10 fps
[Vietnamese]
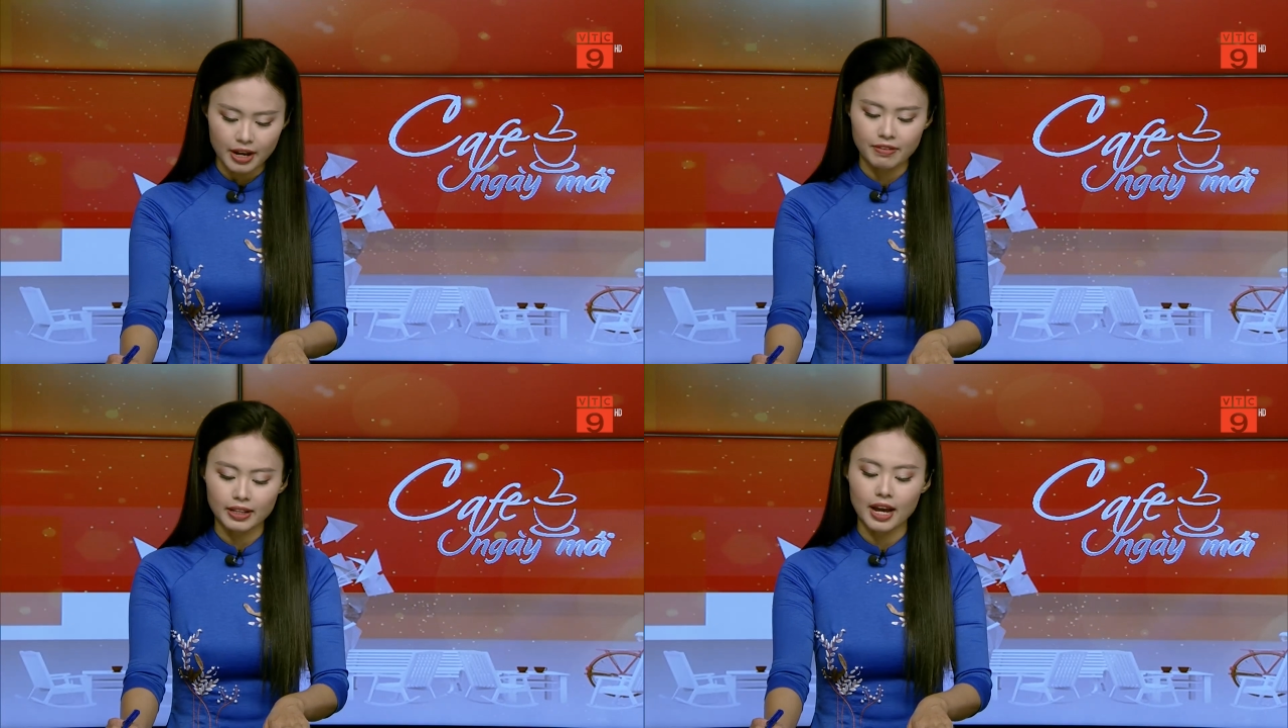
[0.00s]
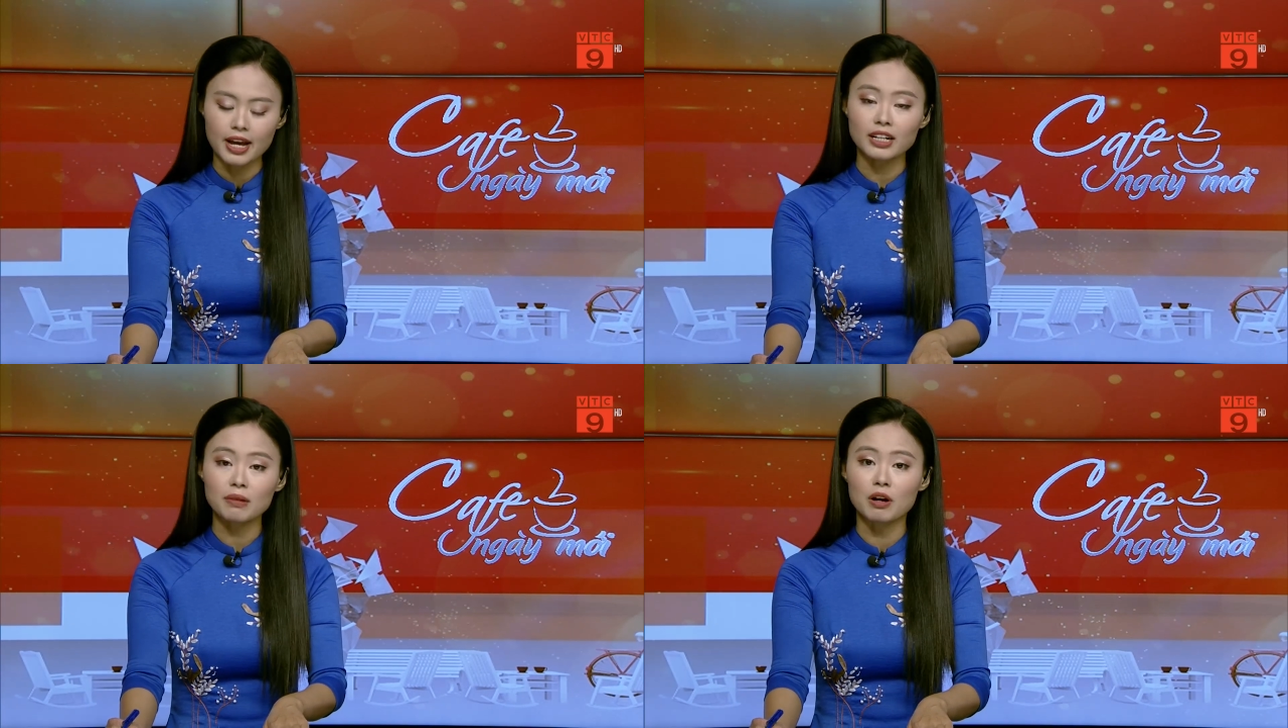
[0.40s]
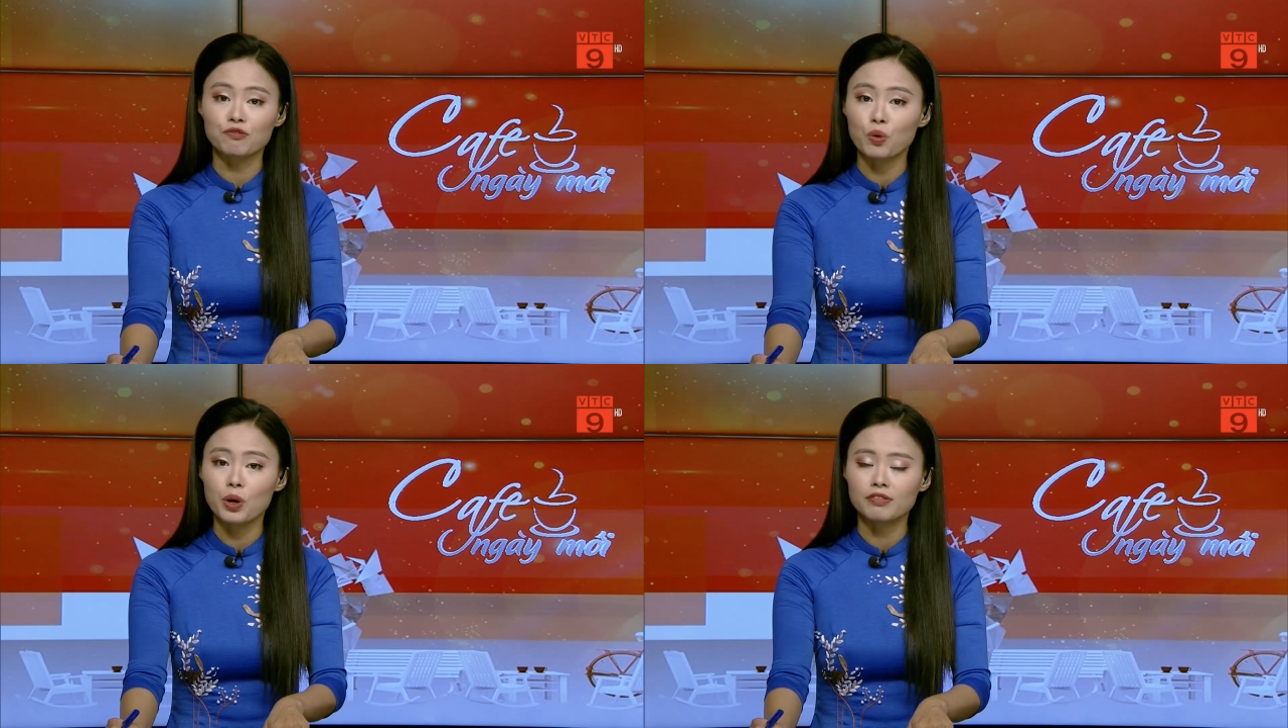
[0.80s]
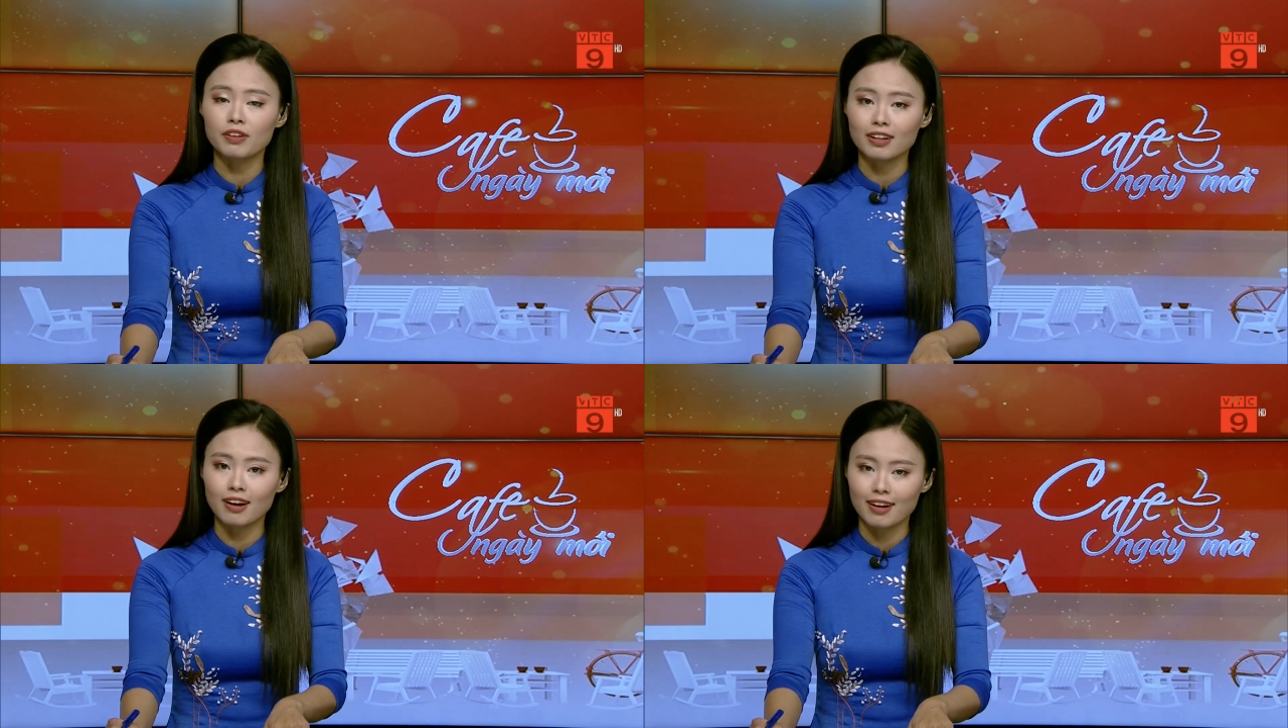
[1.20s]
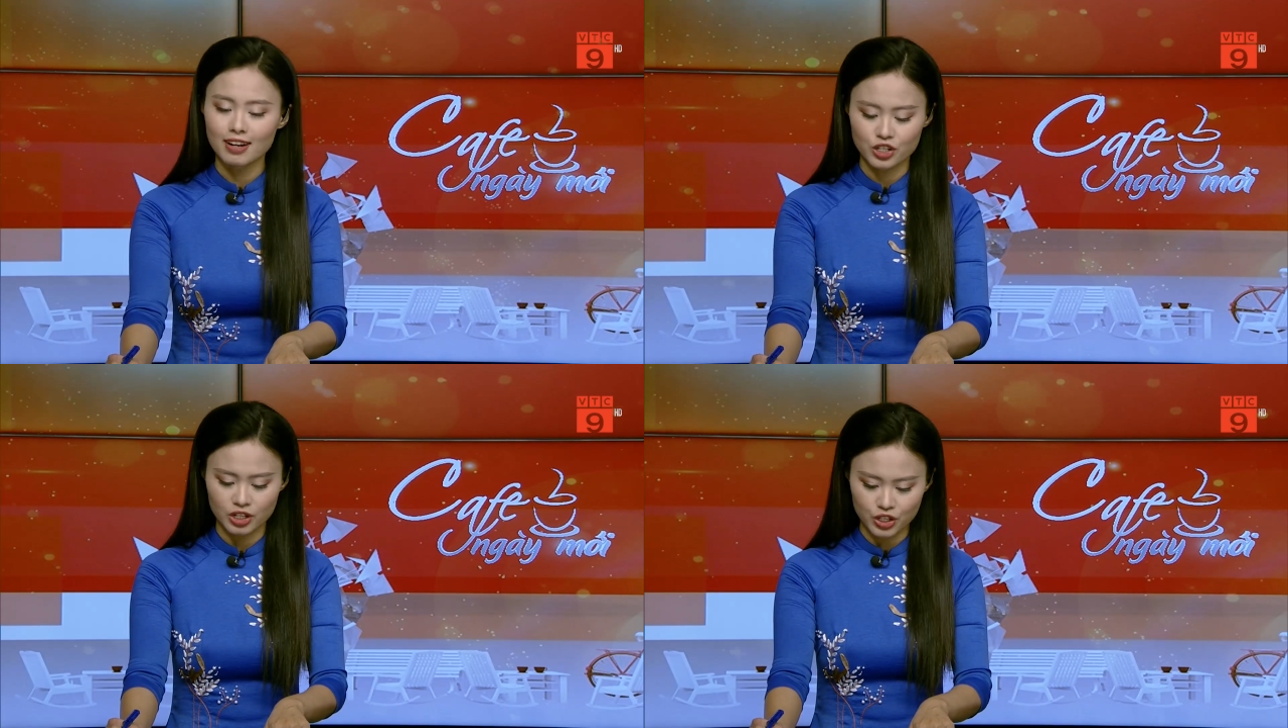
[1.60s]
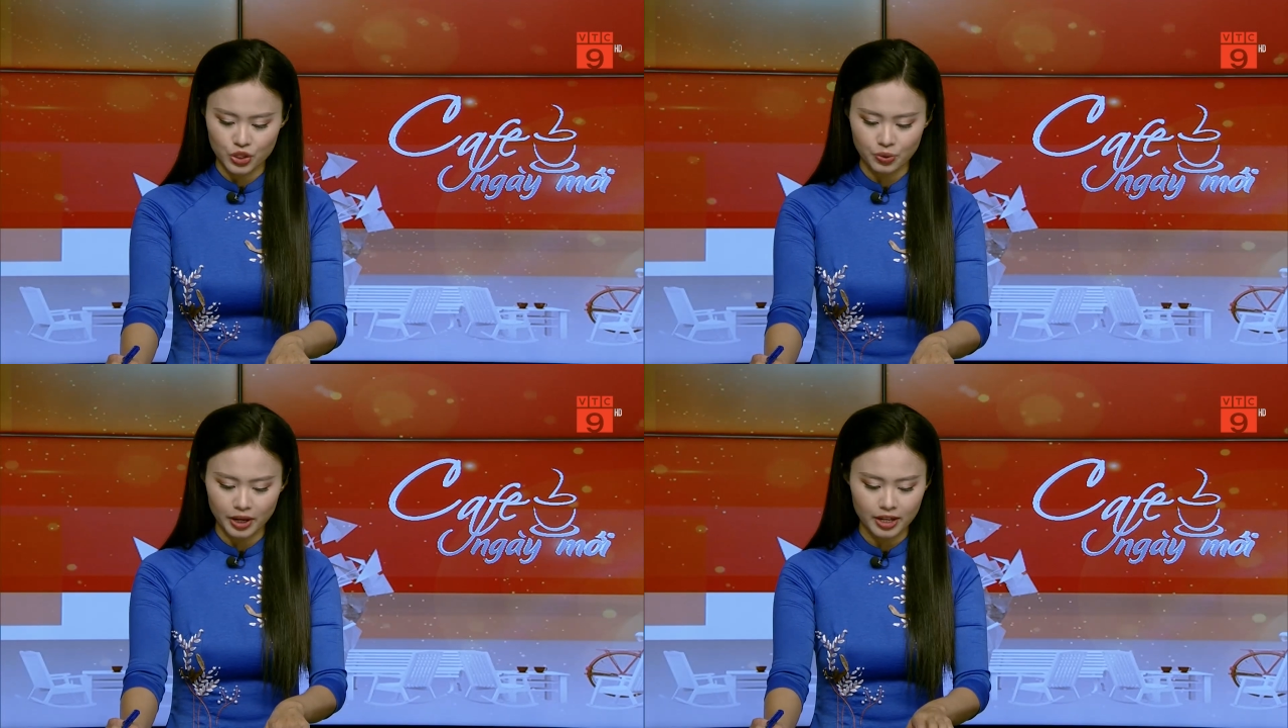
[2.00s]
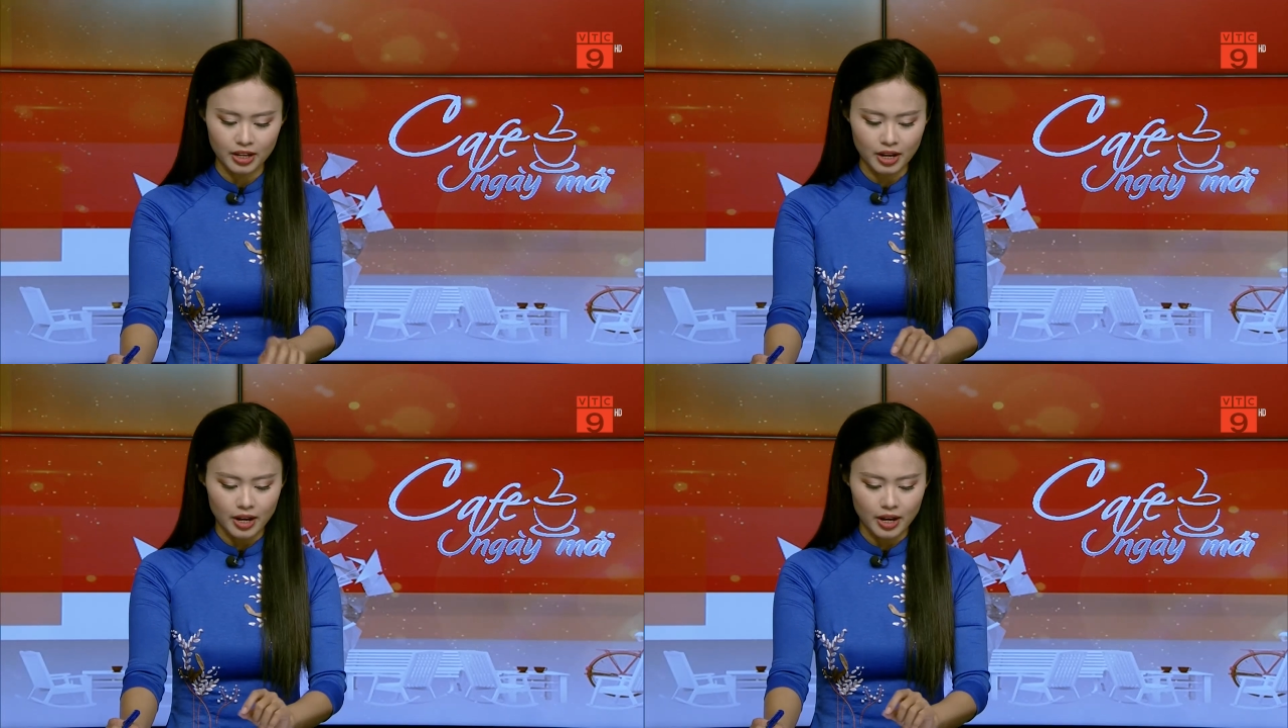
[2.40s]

Vì thế các bậc phụ huynh phải cần hết sức chú ý